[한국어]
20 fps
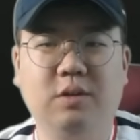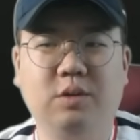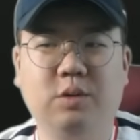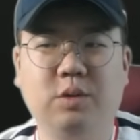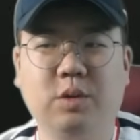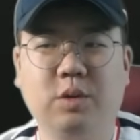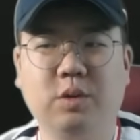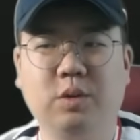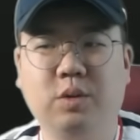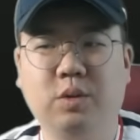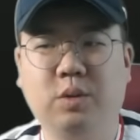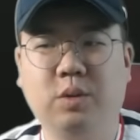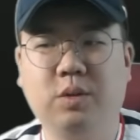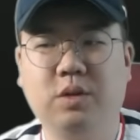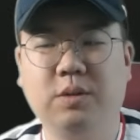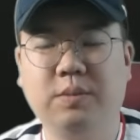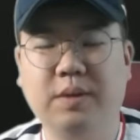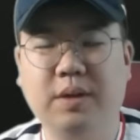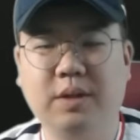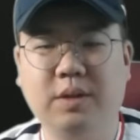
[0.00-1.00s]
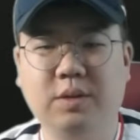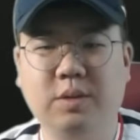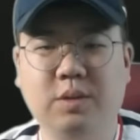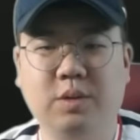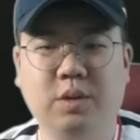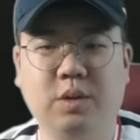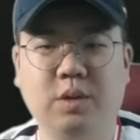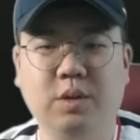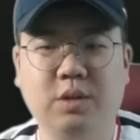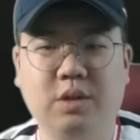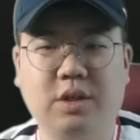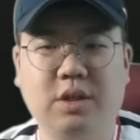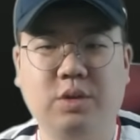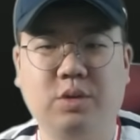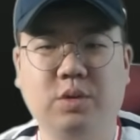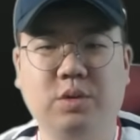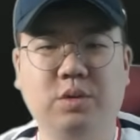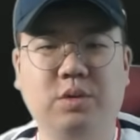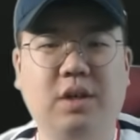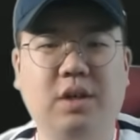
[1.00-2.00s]
이 정도 금액으로 이렇게
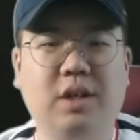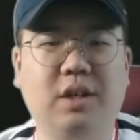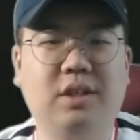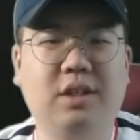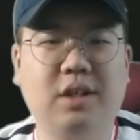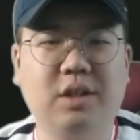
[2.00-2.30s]
좋은 활약을